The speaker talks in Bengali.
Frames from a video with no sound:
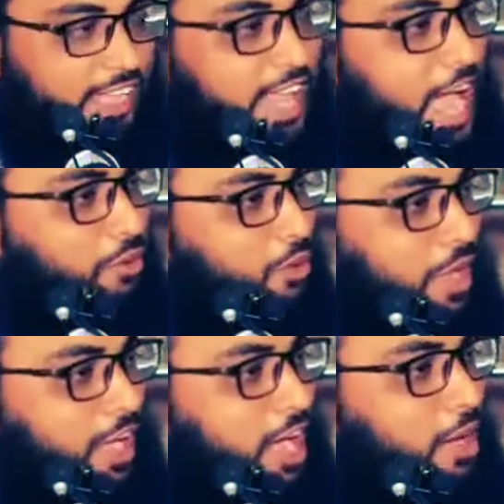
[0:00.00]
এই দারুল
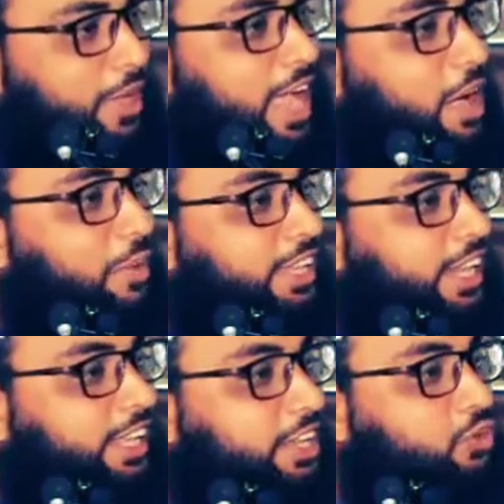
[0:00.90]
মাকামে
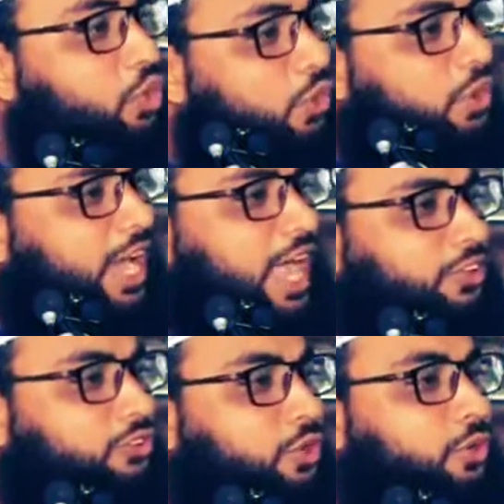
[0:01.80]
আমাদেরকে কোন
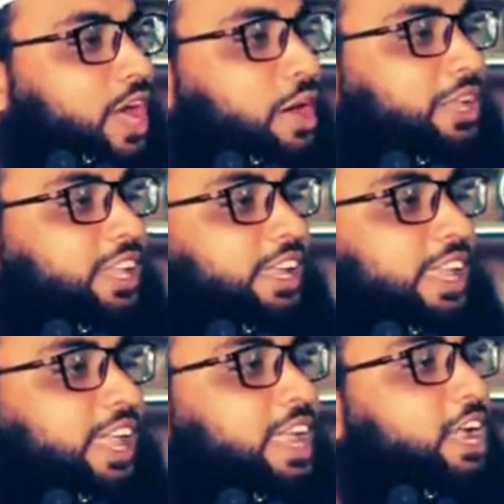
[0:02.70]
ক্লান্ত
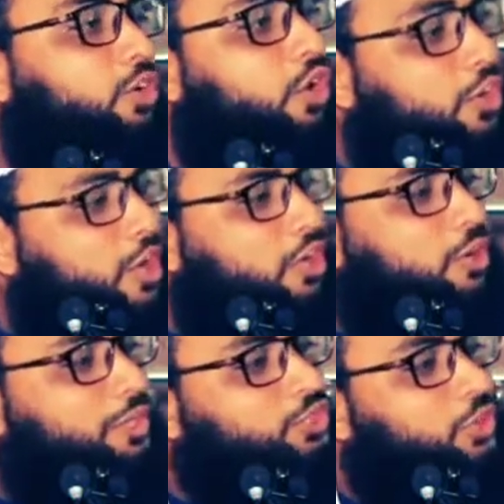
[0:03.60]
আমাদেরকে কোন
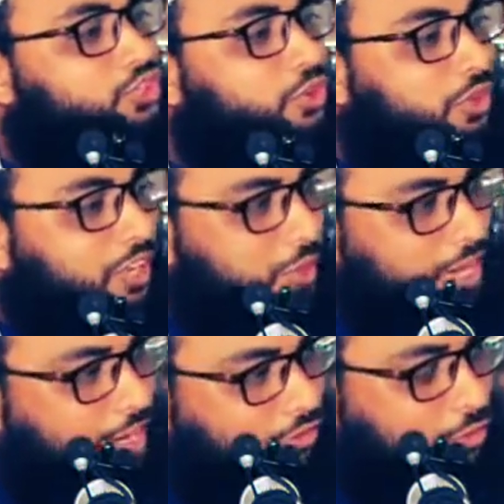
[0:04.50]
রকমে স্পর্শ করতে
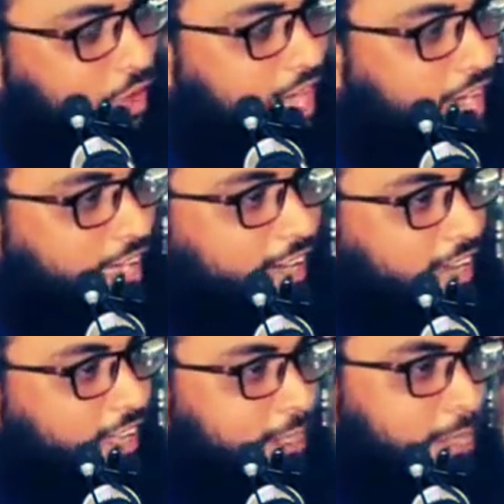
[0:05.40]
পারে না সোহান
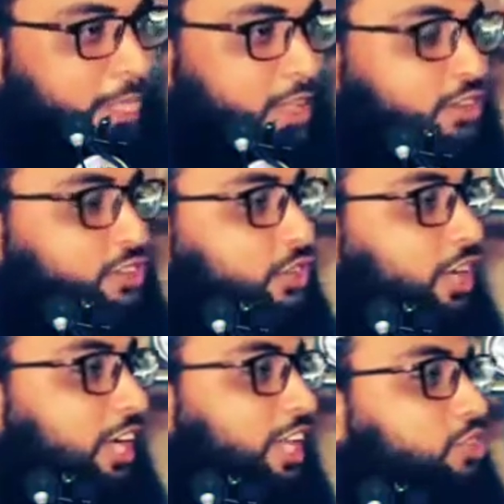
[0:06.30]

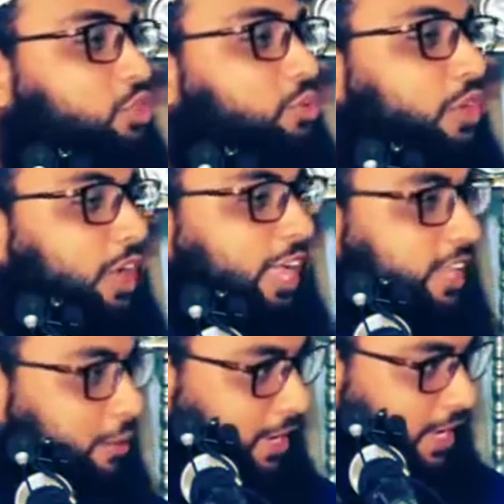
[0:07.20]
শরীরটা দুর্বল হয়ে যাবে